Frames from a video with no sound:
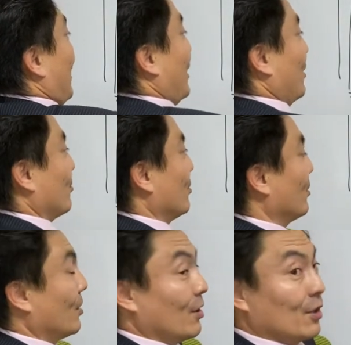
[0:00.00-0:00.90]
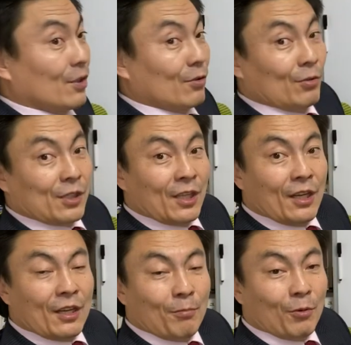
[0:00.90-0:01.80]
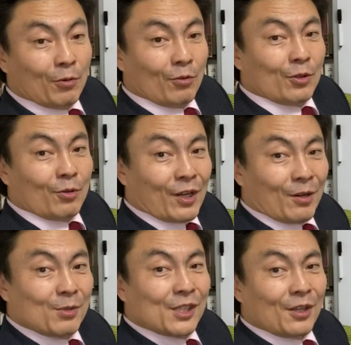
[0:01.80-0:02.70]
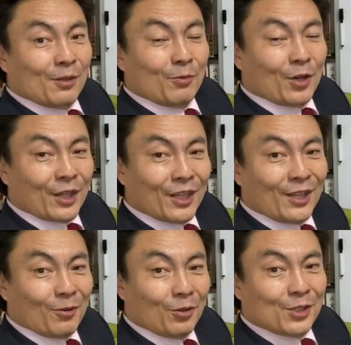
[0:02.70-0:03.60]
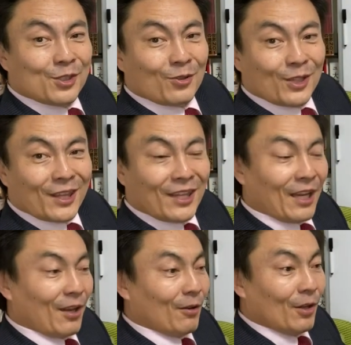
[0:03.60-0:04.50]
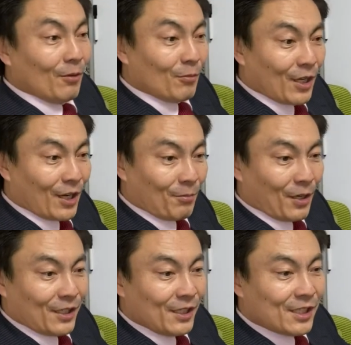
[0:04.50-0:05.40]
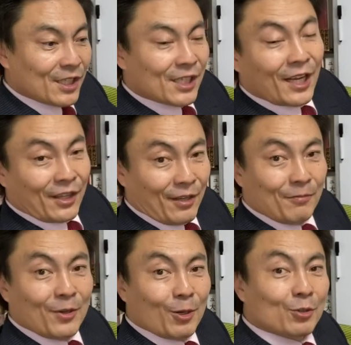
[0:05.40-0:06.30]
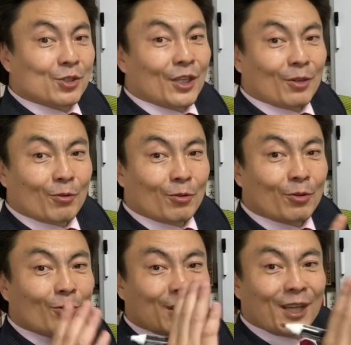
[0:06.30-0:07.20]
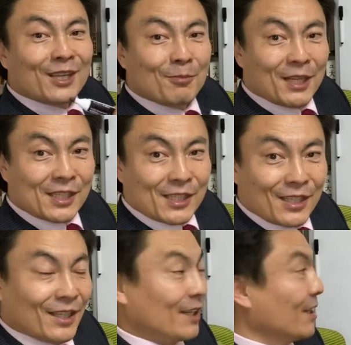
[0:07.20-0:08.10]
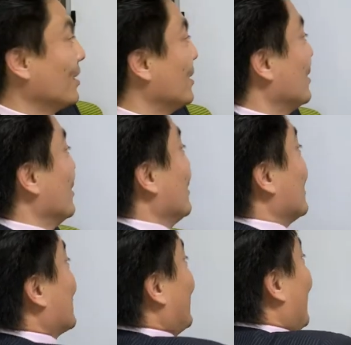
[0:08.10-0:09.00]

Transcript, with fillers: かる。そうですね。レポートを人から見せてもらったり、効率よくやって、もうやればいちじかんでろくじゅってん取ること、これできます。じゃあな